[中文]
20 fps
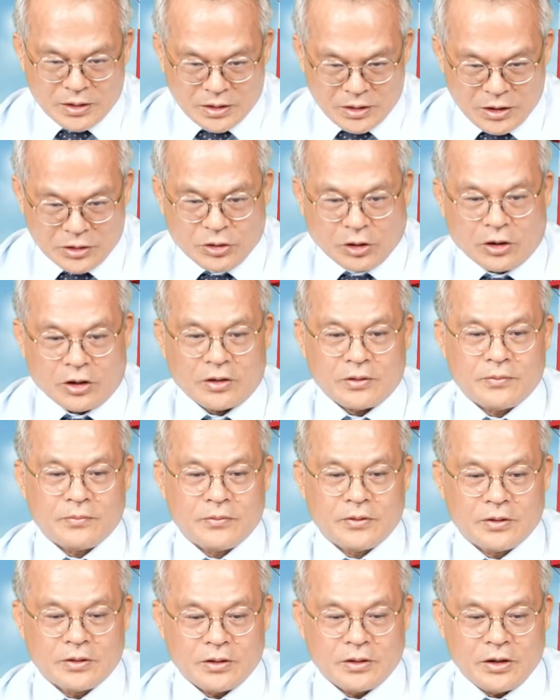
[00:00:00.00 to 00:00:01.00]
一桶。
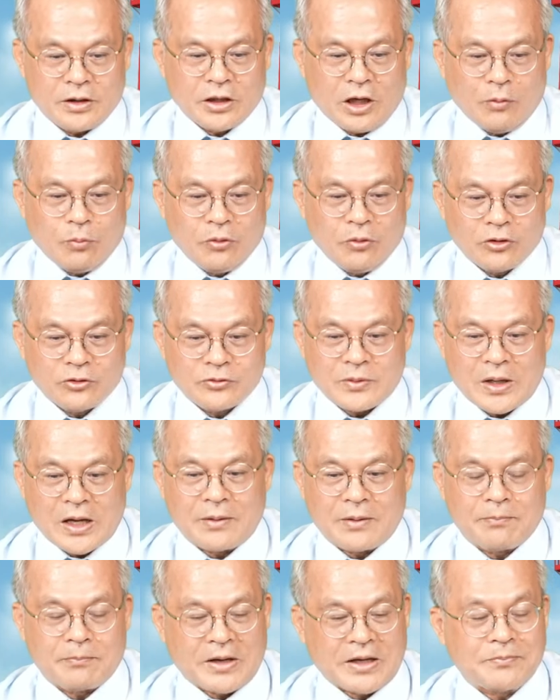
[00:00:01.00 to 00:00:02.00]
你倒不如
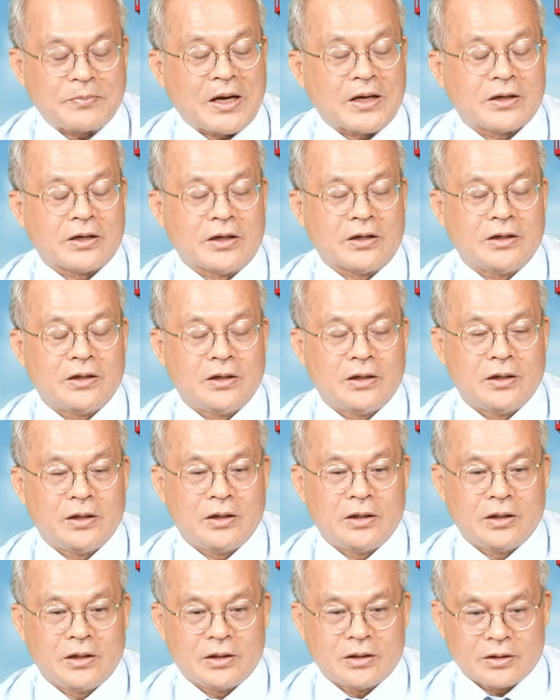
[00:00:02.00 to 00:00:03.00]
嘛买百合，
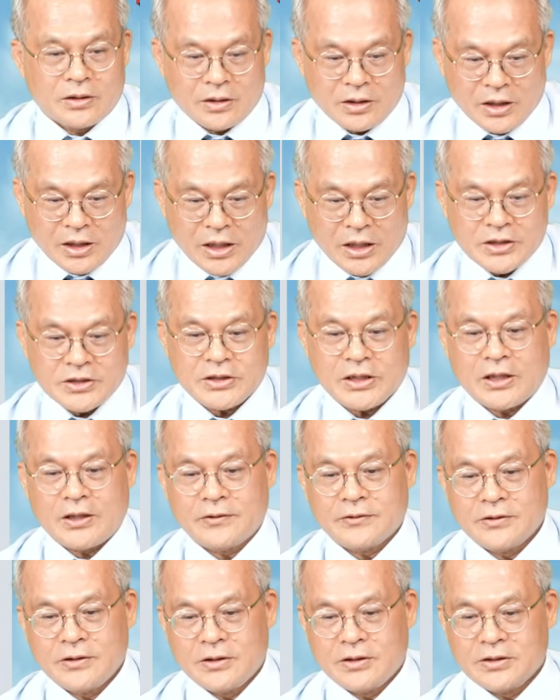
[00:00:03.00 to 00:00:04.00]
那看一
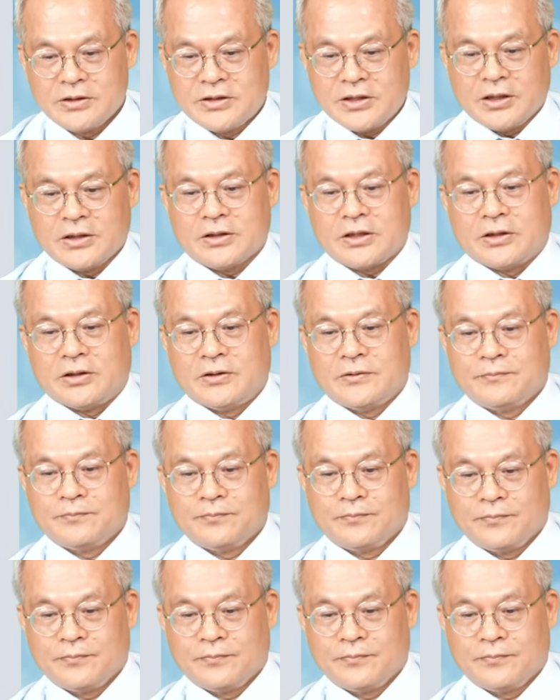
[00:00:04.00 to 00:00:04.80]
下正德，